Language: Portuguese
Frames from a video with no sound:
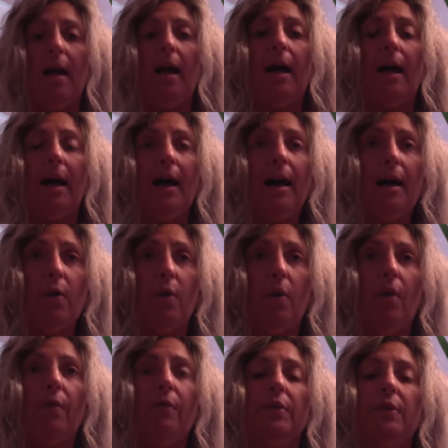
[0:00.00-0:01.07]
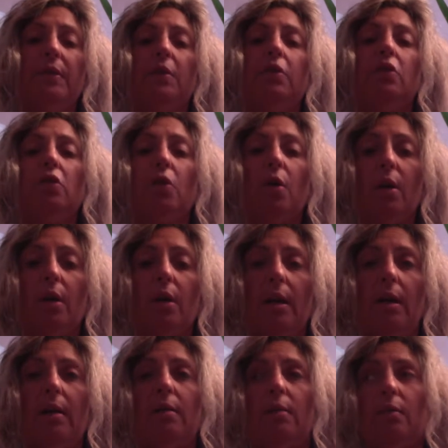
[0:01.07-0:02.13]
a água você
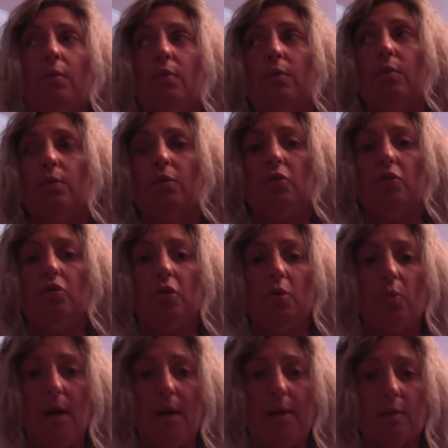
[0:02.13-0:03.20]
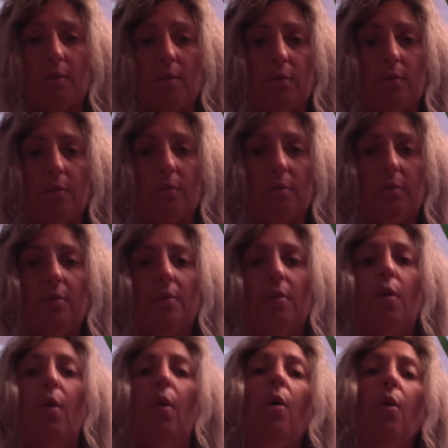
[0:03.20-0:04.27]
joga no cruzo de quatro,
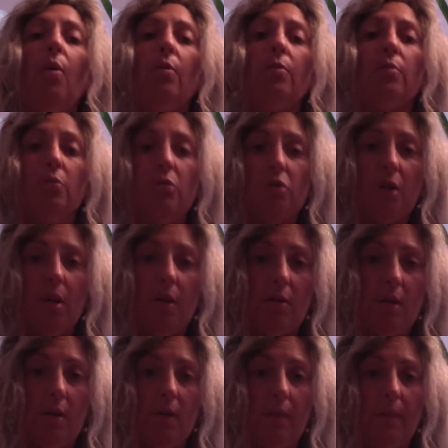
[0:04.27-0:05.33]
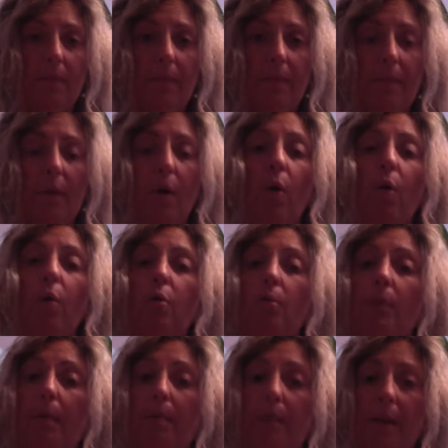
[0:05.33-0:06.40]
ou no jardim, ou
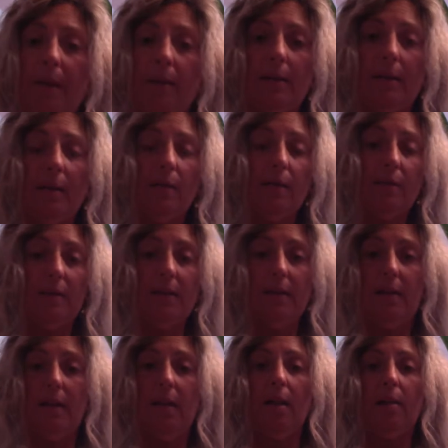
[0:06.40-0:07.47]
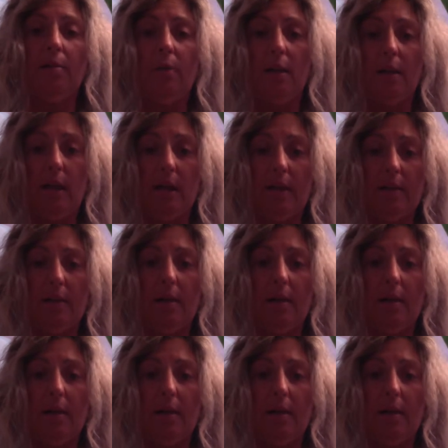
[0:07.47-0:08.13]
numa planta que você tenha em tua casa.